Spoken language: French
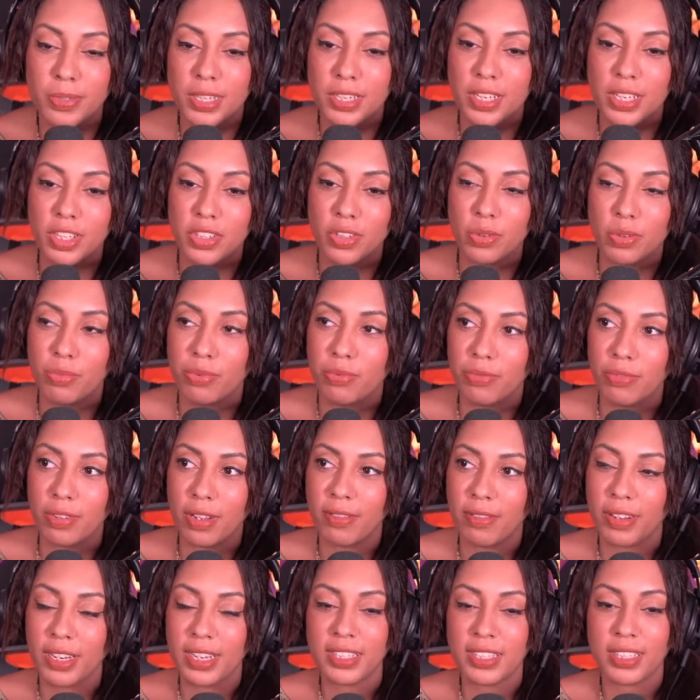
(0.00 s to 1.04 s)
les gens pouvaient
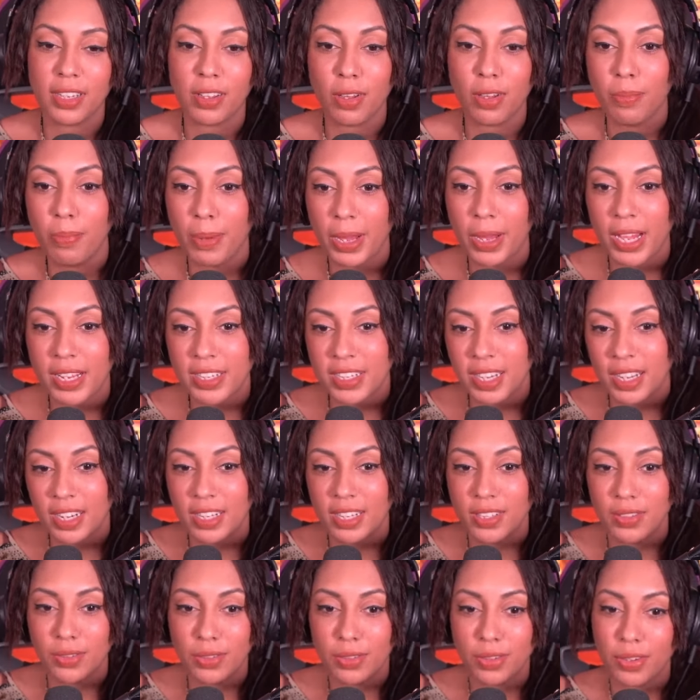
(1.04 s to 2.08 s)
avaler ça. Comme par hasard,
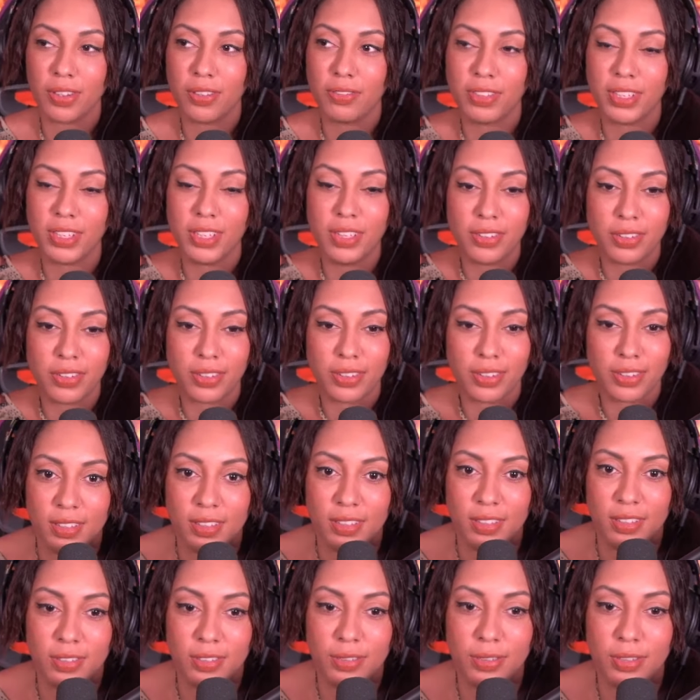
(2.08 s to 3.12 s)
les autres villes euh,
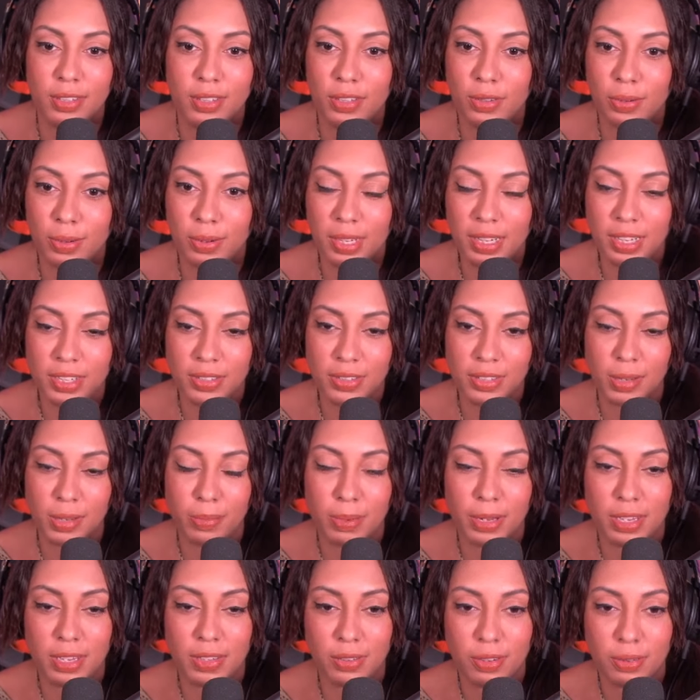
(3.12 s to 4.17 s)
sont détruites les unes
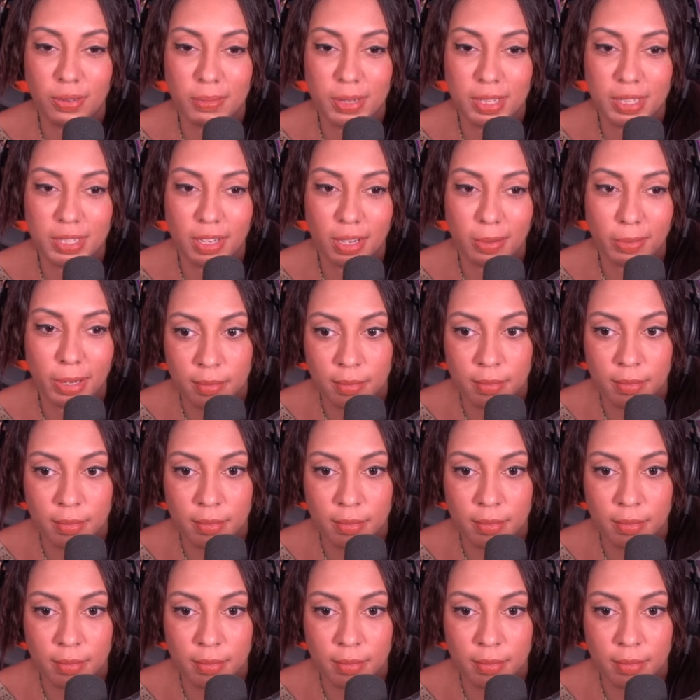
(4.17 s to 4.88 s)
après les autres, mais c'est normal.